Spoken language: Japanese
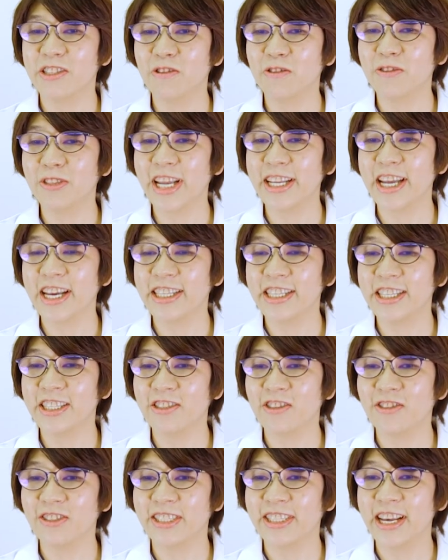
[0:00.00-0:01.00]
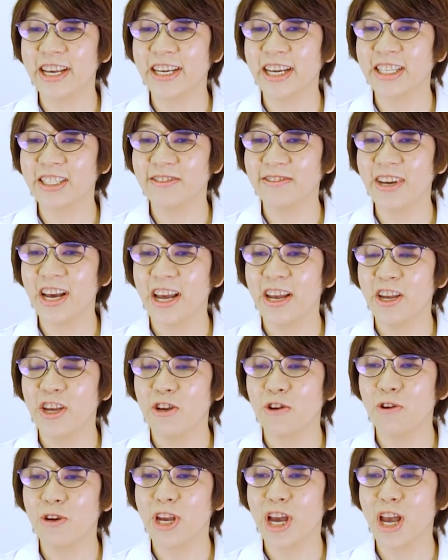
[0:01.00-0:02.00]
則正しい食生活は
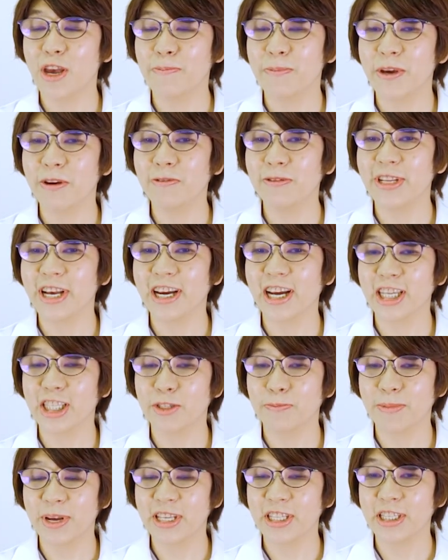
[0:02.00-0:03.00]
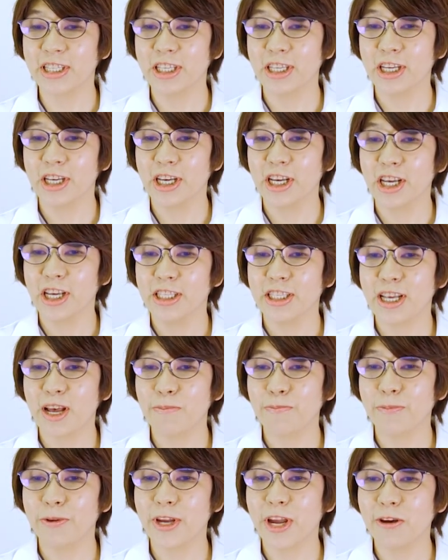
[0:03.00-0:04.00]
良い排便を促します。
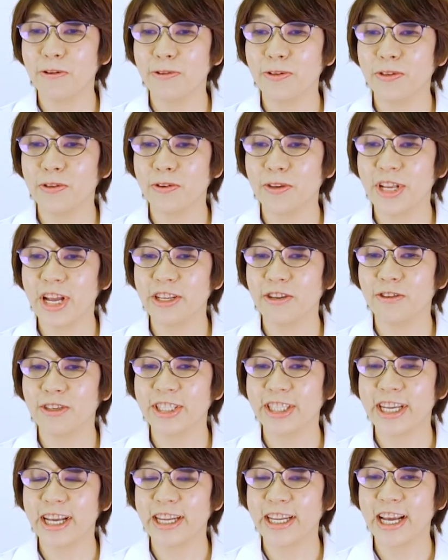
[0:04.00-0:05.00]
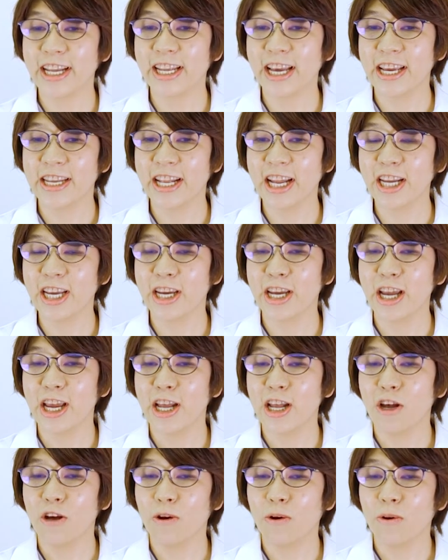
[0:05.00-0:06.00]
散歩や運動などをしていただいたり、
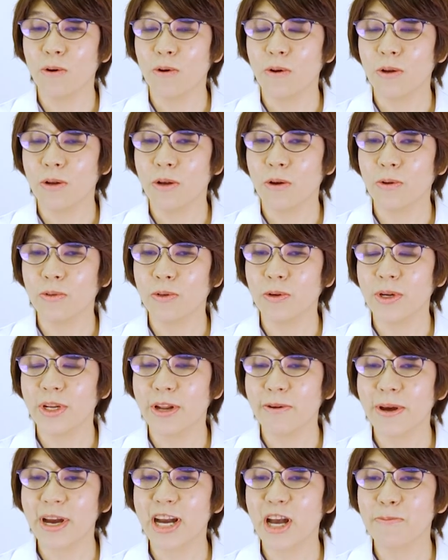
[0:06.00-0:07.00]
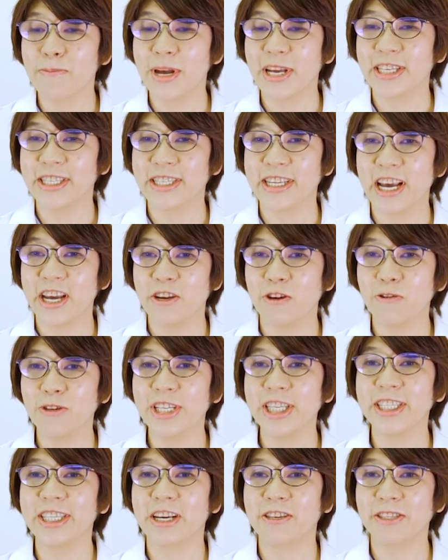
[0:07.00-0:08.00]
おトイレは我慢しないよう
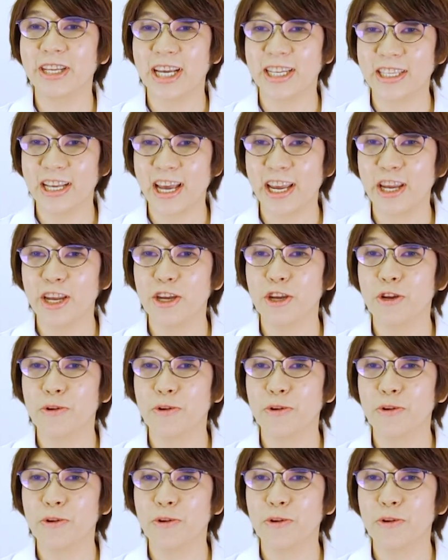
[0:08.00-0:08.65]
にしてください。